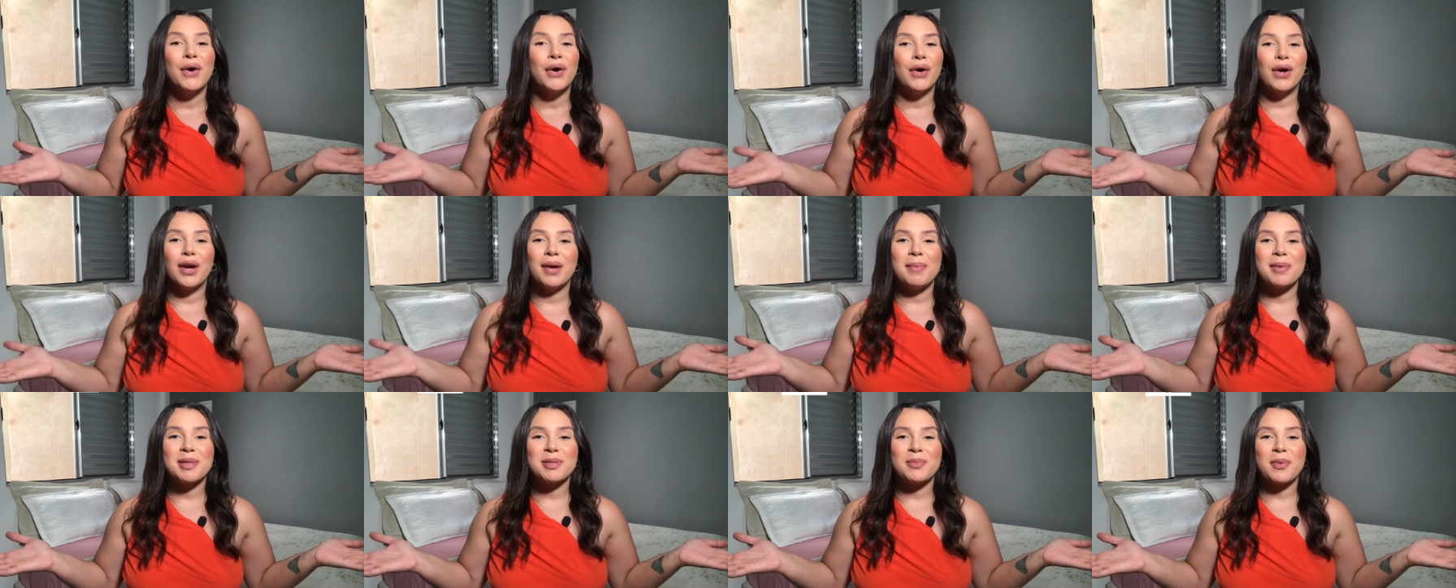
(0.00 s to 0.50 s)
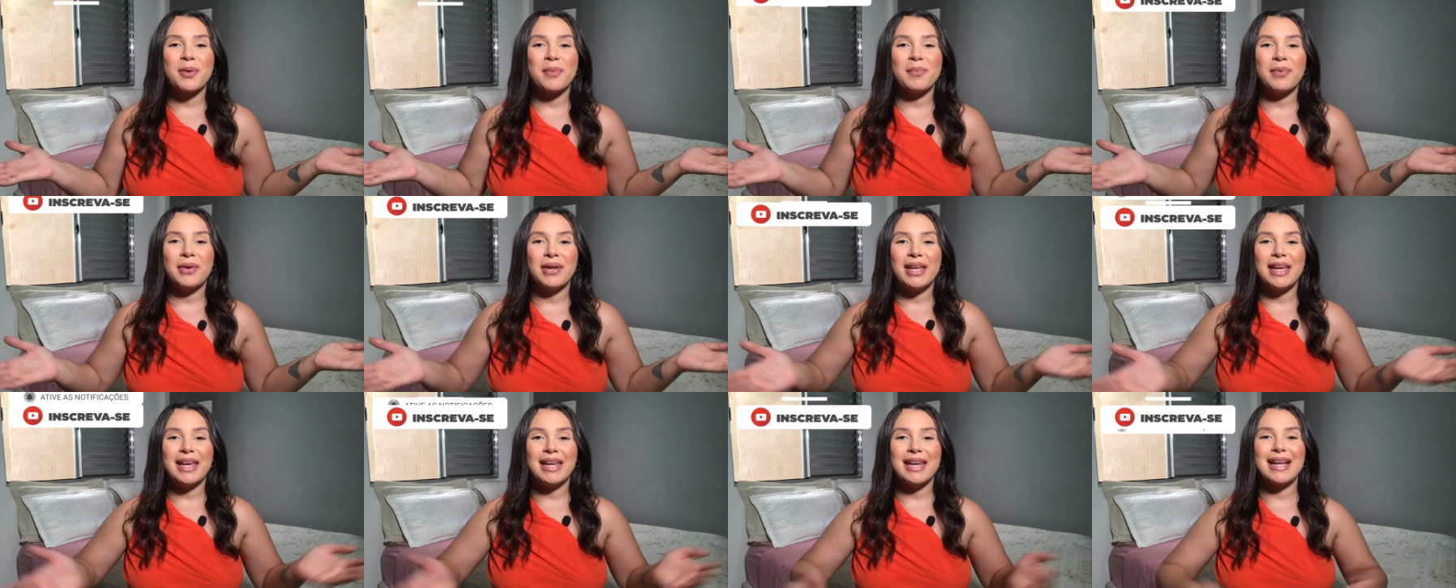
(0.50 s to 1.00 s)
Oi minhas
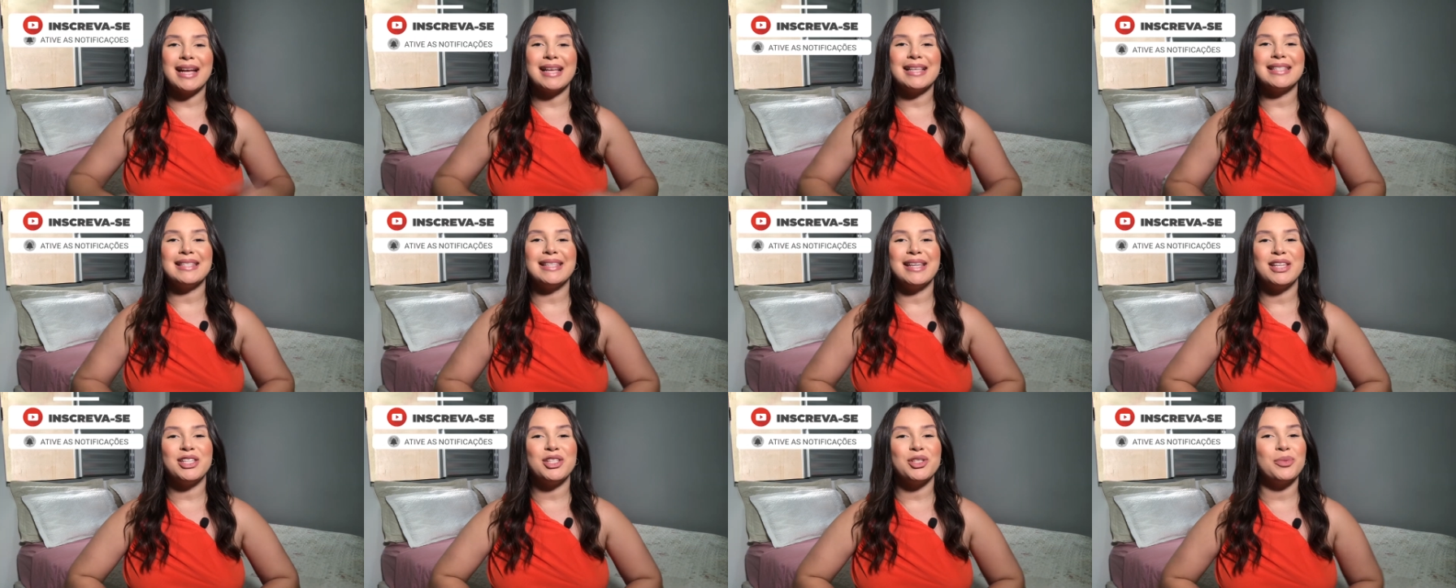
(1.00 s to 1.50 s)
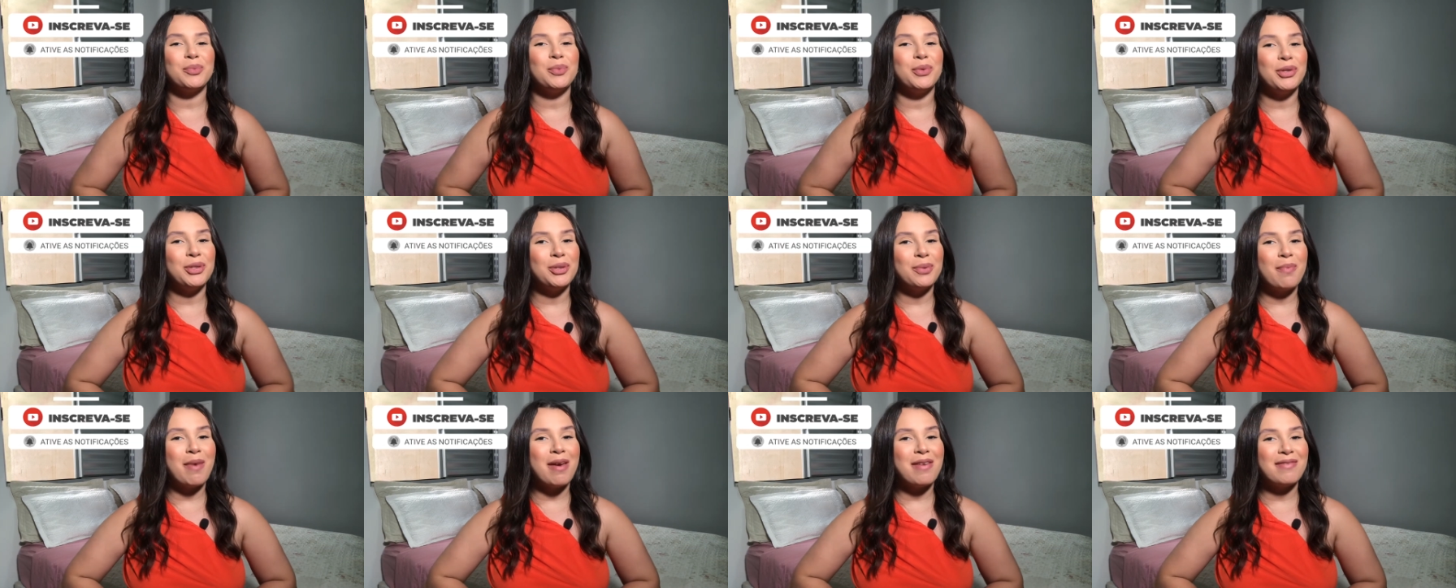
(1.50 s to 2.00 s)
purpurinas, sejam
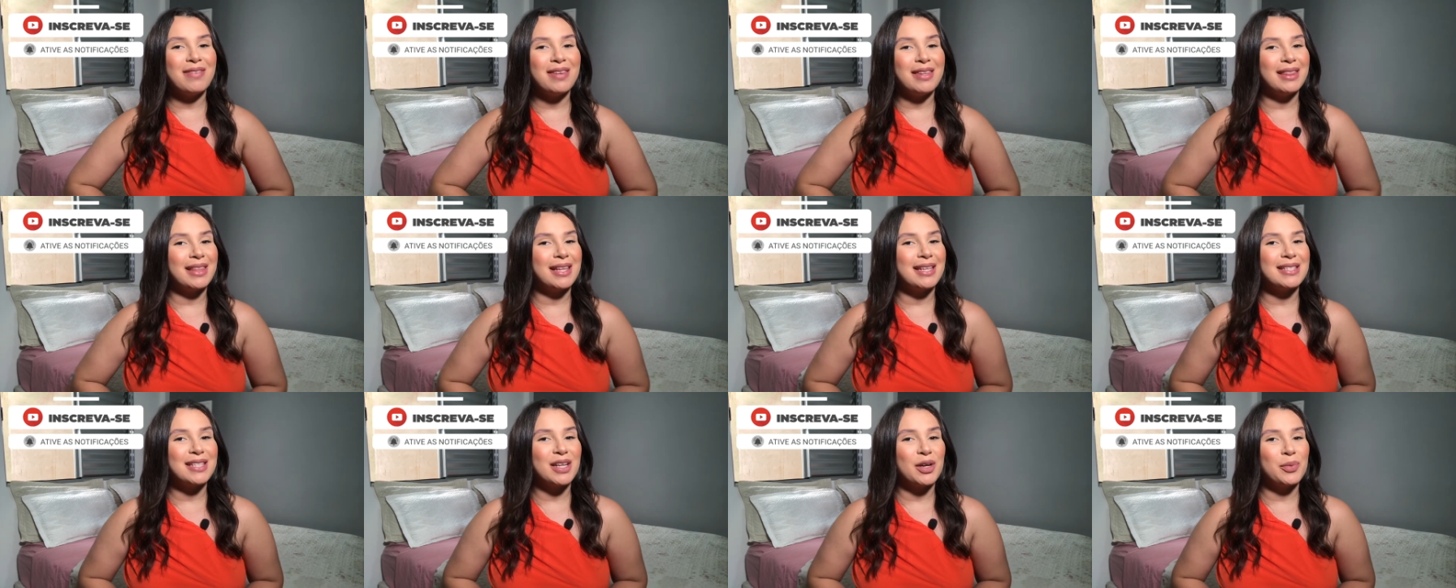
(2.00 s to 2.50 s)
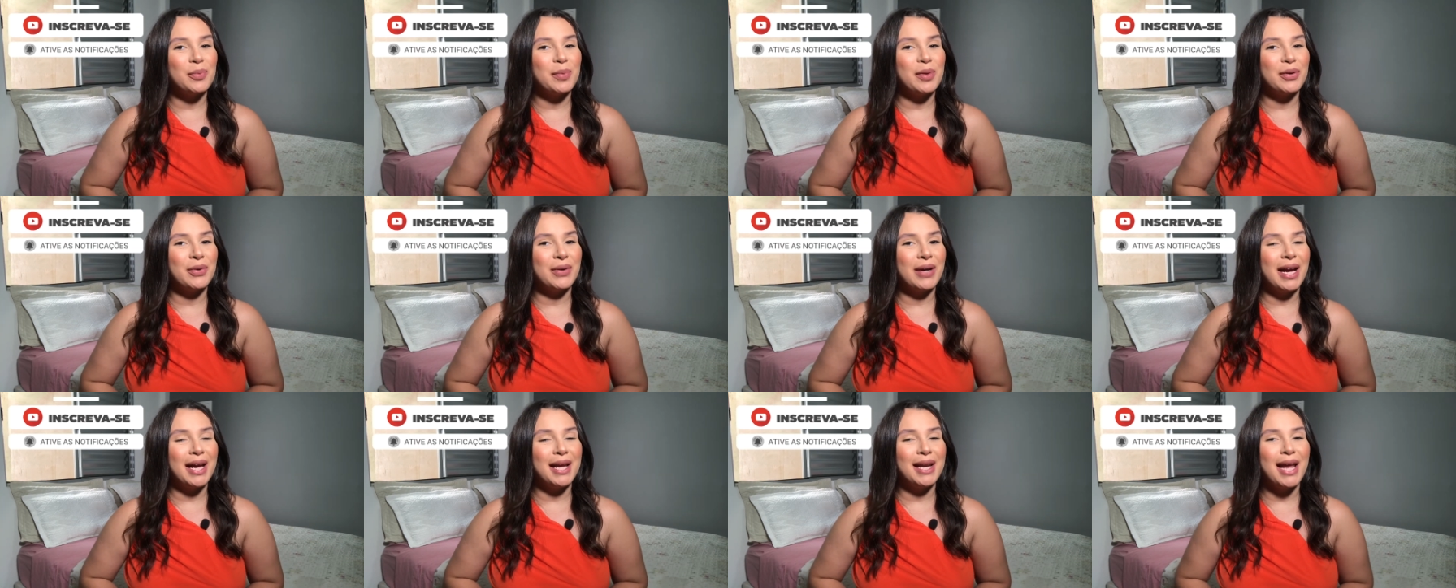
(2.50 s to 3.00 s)
muito bem-vindas ao meu
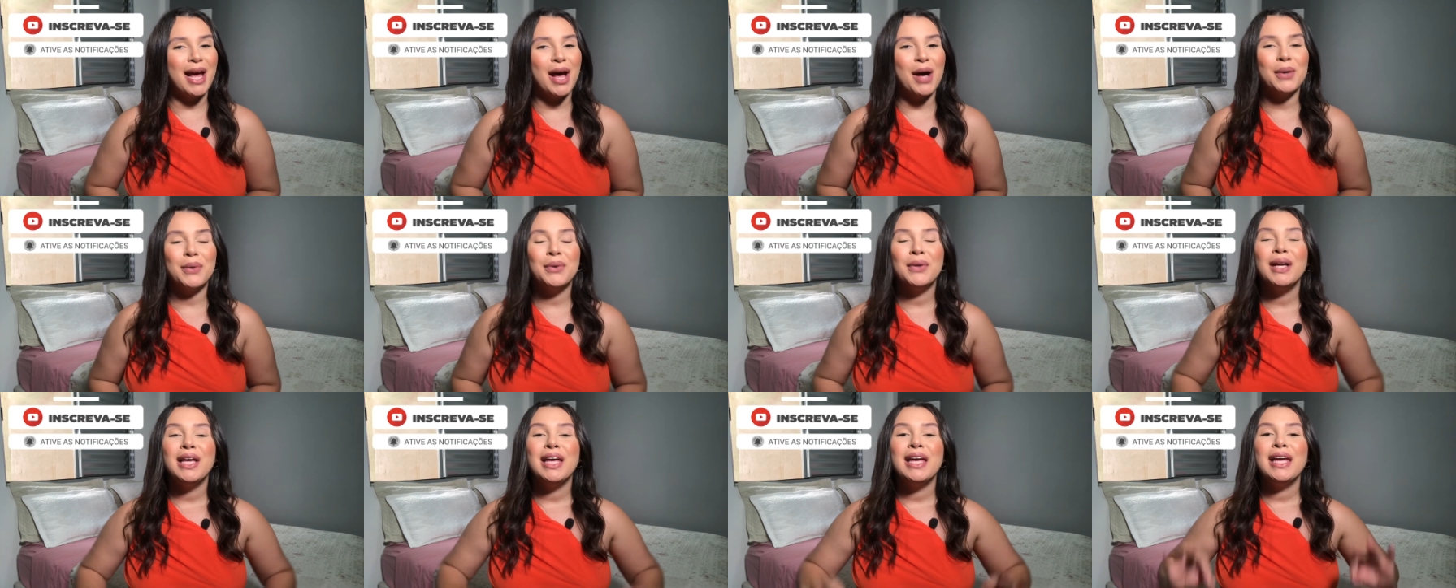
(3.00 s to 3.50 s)
canal